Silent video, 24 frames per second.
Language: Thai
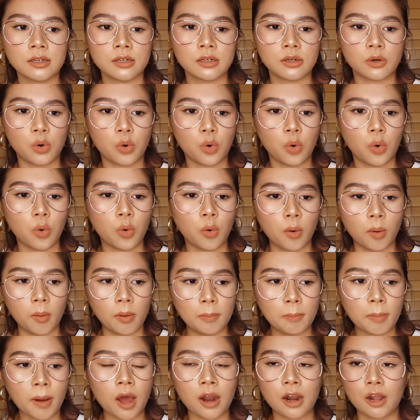อ
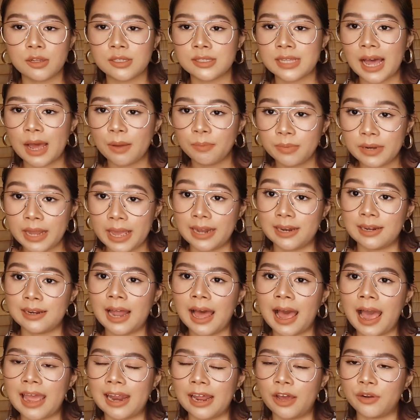พอเราทราบเดดไล
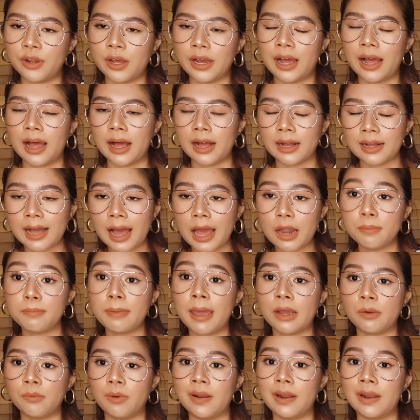น์แล้วนะคะการ
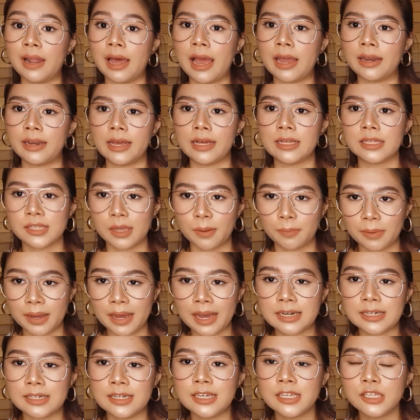แบ่งเวลาเนี่ยสำคั
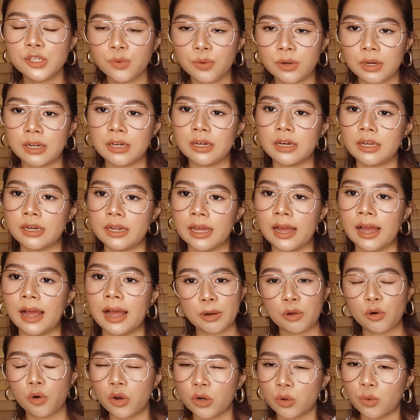ญที่สุดเลยนะคะ
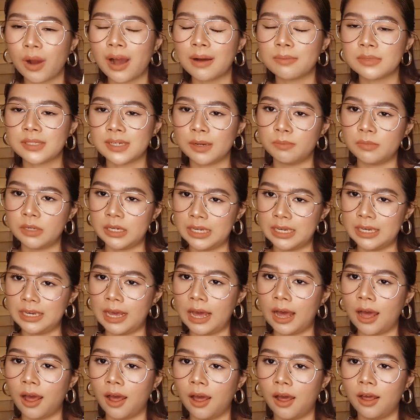คนความจำดี
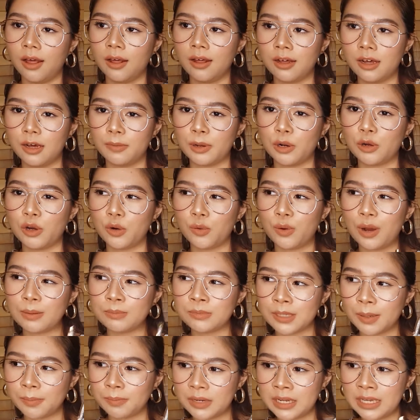อ่ะเออเป็นคนความ
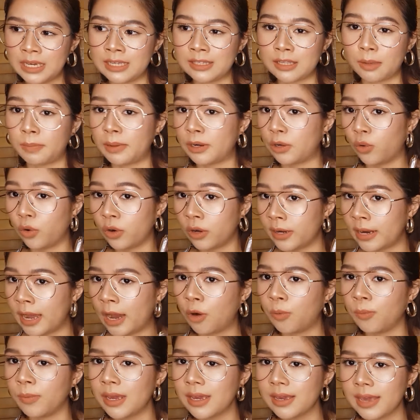จำดีแต่เป็นคนเดา
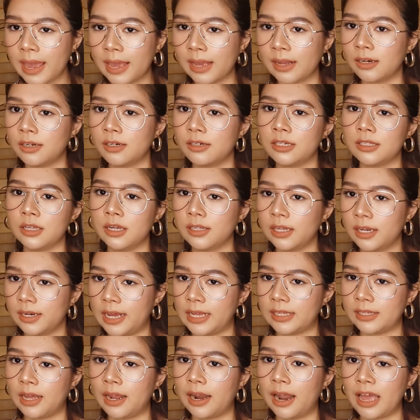ไม่เก่งเลยตั้งแต่ไหน
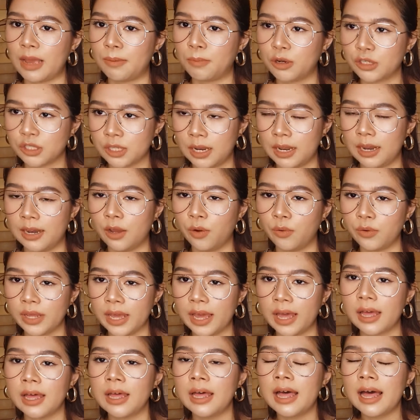แต่ไรเพราะฉะนั้นเราเนี่
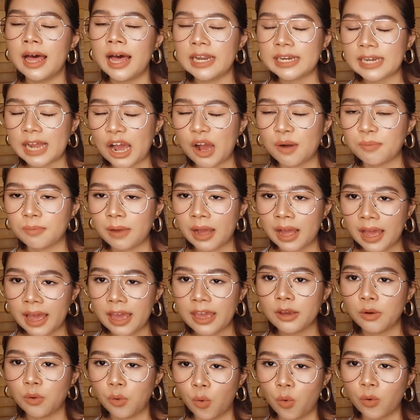ยทำให้
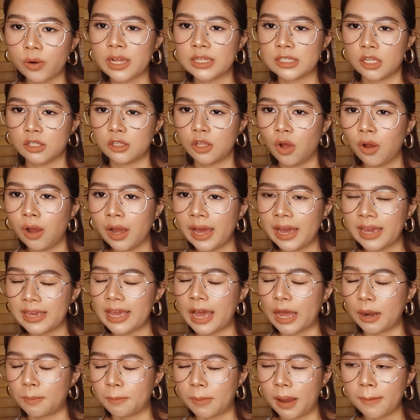อุกเนี่ยจะต้องขยัน